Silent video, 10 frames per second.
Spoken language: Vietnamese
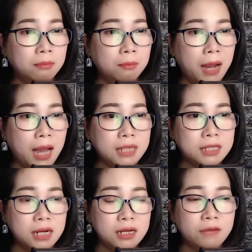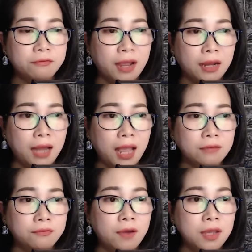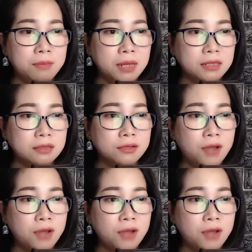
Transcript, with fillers: mà lại trở nên phẳng lặng phơi mình